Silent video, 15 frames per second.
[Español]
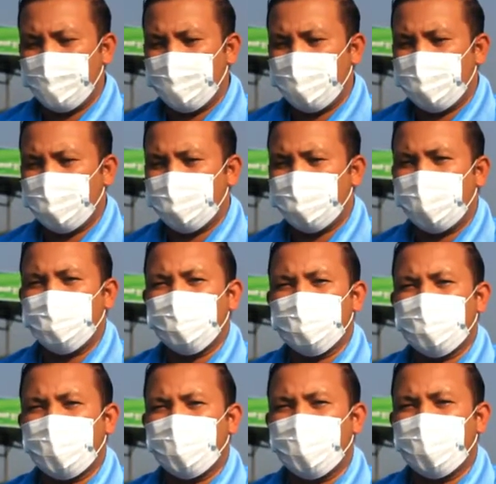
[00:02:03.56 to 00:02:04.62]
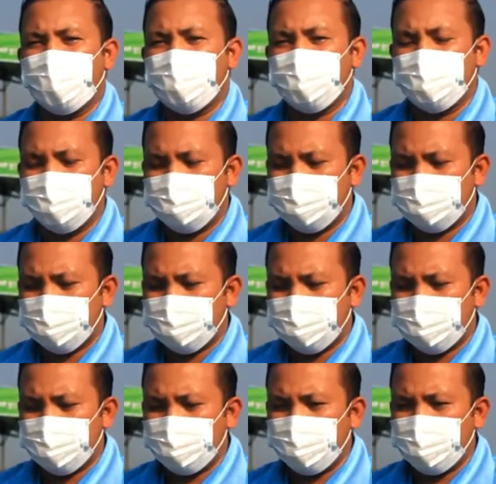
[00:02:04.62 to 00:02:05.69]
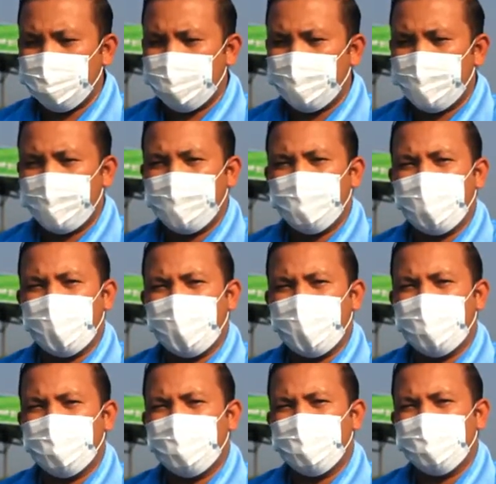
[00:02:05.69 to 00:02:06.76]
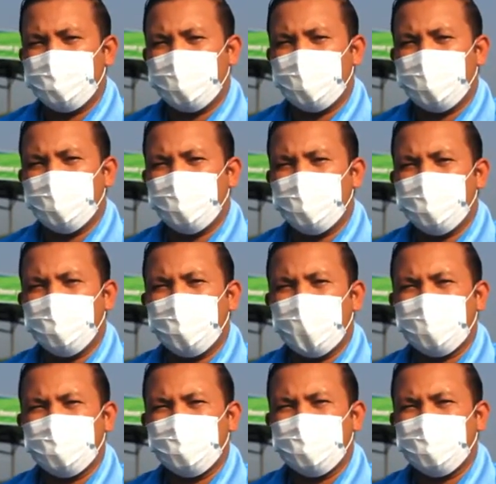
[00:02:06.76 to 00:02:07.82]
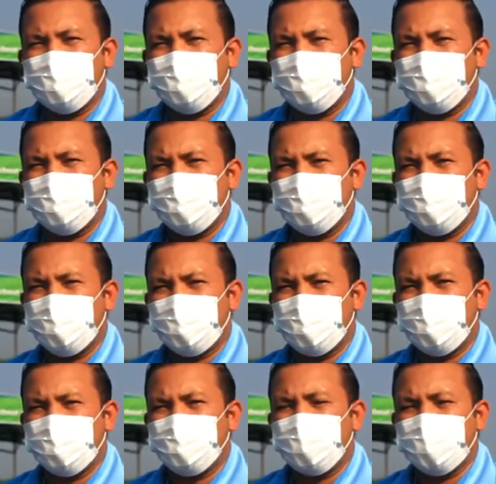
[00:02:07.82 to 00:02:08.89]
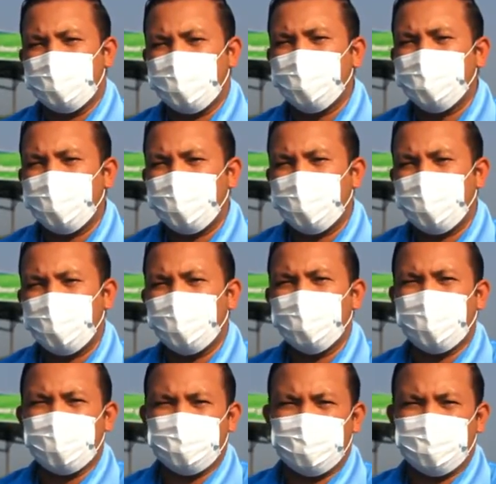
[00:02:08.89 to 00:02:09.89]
eh, estamos trabajando para tener un impacto visible en lo que